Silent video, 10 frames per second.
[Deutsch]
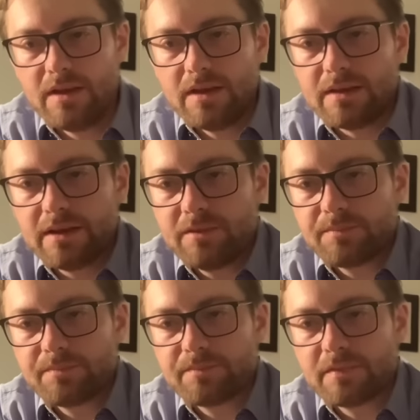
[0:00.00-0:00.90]
Denn
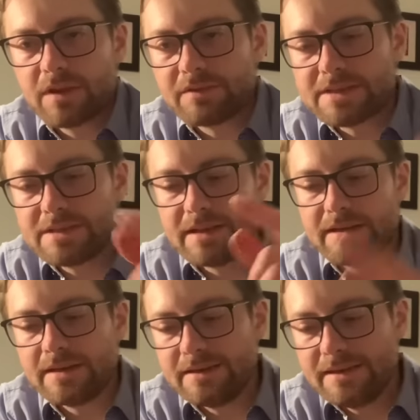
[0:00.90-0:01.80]
was die dann
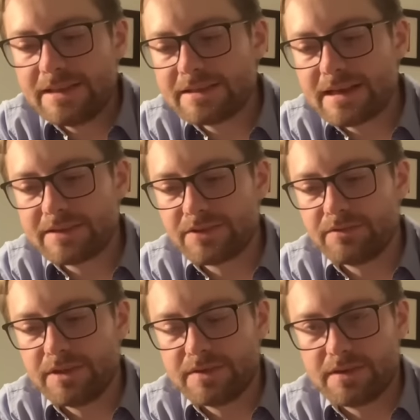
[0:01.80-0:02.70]
nicht hat, wenn
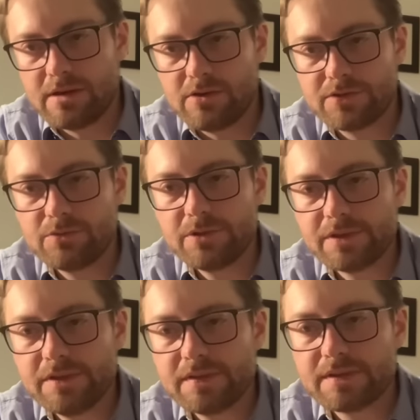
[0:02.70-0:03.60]
ihr sie rausholt,
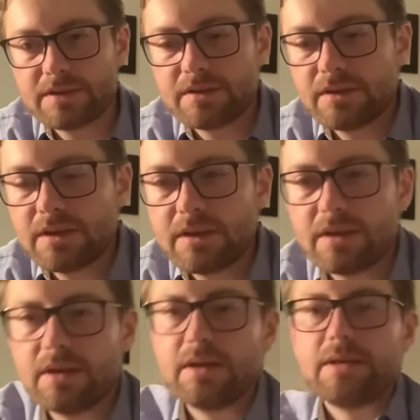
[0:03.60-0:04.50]
ist
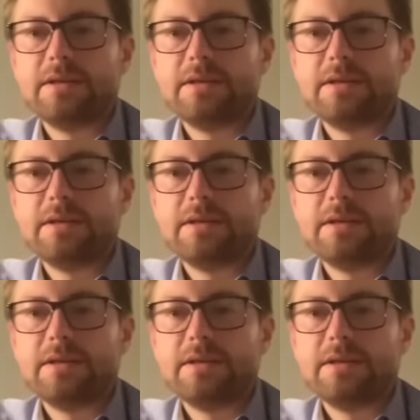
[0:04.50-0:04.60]
die